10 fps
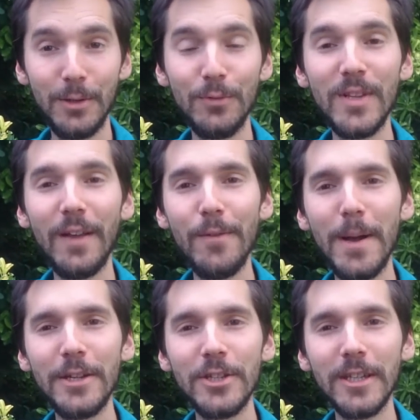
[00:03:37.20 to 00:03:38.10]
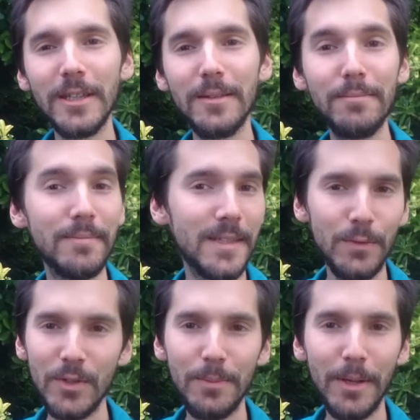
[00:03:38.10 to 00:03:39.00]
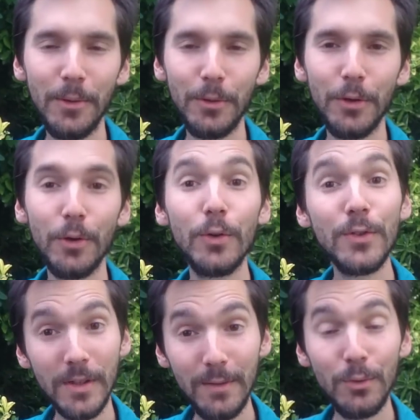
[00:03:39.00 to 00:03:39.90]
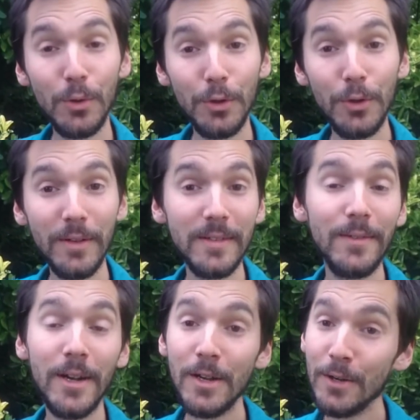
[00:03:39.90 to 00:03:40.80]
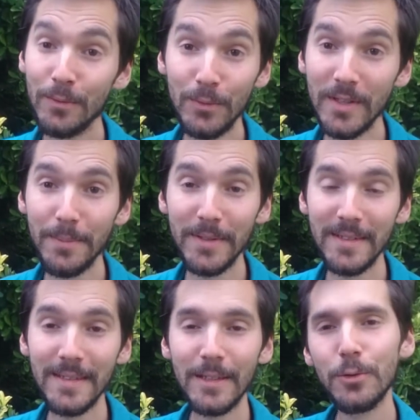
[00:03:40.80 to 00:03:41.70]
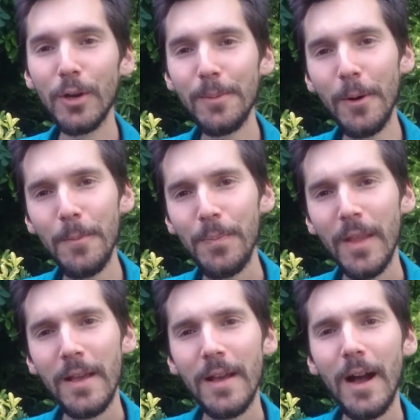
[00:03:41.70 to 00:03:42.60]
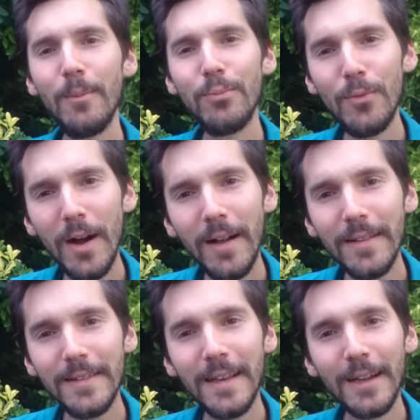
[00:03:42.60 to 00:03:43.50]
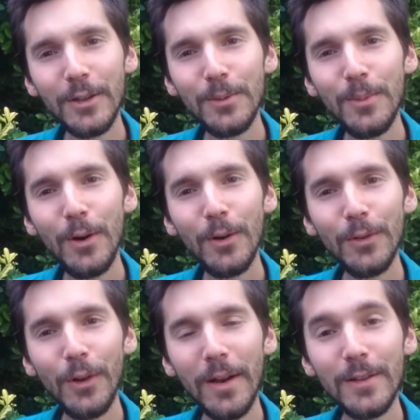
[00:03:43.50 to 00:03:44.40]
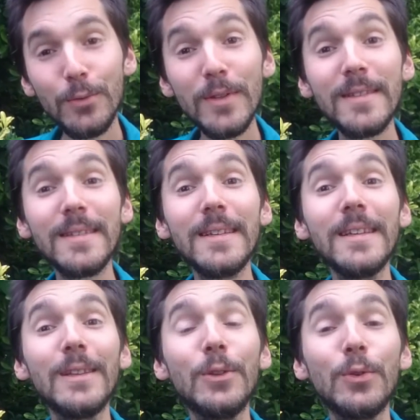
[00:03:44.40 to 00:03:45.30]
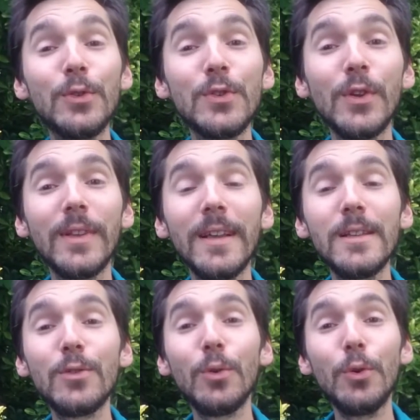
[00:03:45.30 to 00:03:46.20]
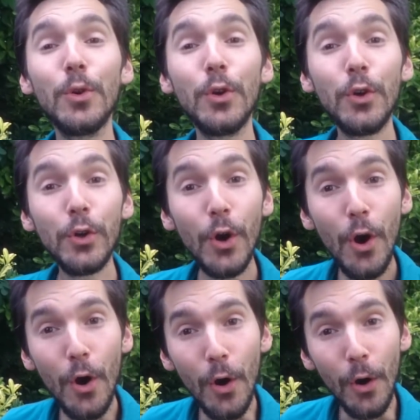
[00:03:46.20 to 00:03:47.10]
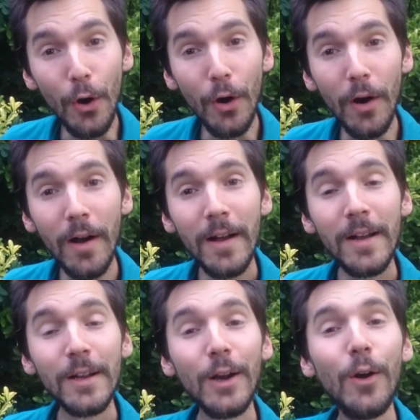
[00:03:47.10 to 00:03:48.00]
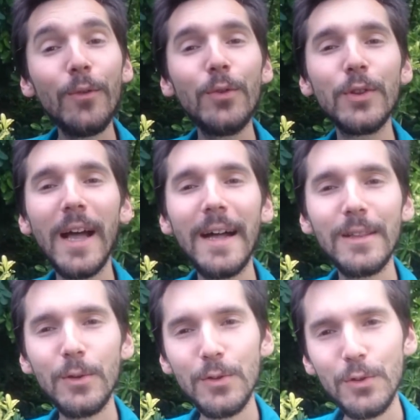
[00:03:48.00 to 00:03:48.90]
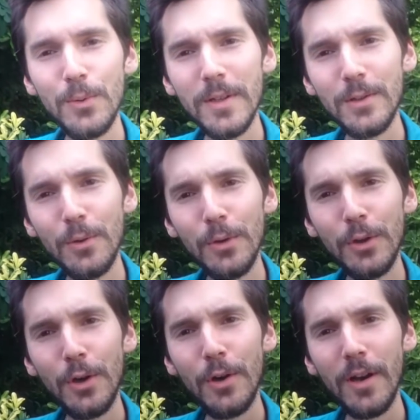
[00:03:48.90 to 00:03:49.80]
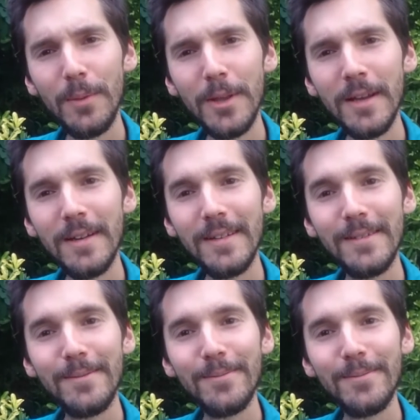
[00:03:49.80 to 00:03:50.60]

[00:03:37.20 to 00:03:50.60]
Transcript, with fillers: que vous n'arrivez pas à gérer, c'est que vous n'êtes pas dans le cœur. Recentrez-vous dans le cœur et ça va vous apaiser naturellement. Un point directement dans la suite, c'est de se centrer sur le corps. Quand votre attention est sur le corps, eh bien,